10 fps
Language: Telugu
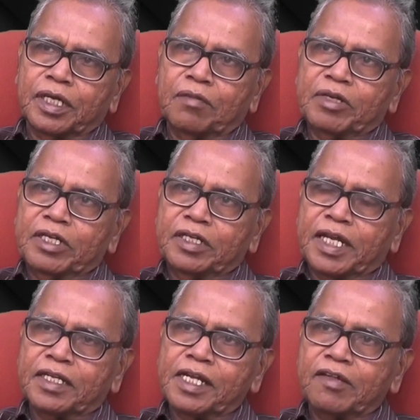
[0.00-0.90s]
కాబట్టి
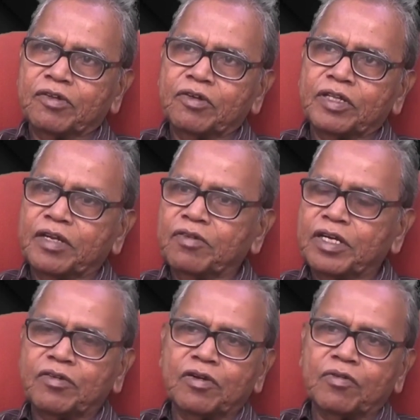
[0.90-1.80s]
టెన్త్ క్లాస్ నుండి
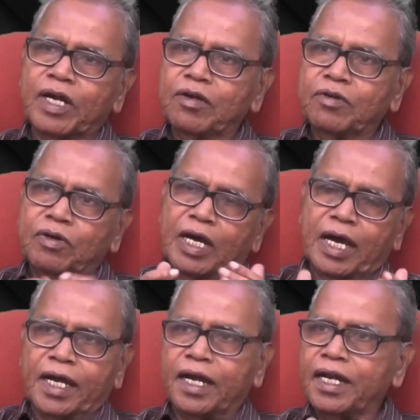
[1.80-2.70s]
చదివినటువంటి వాళ్ళు
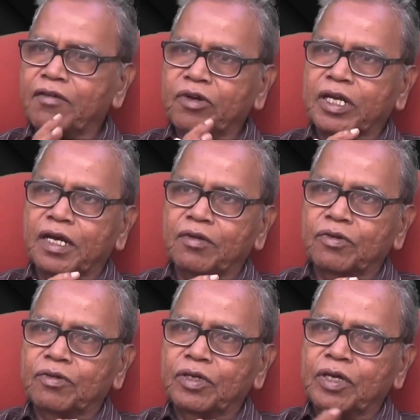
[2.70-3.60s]
అక్కడనే ఉంటారు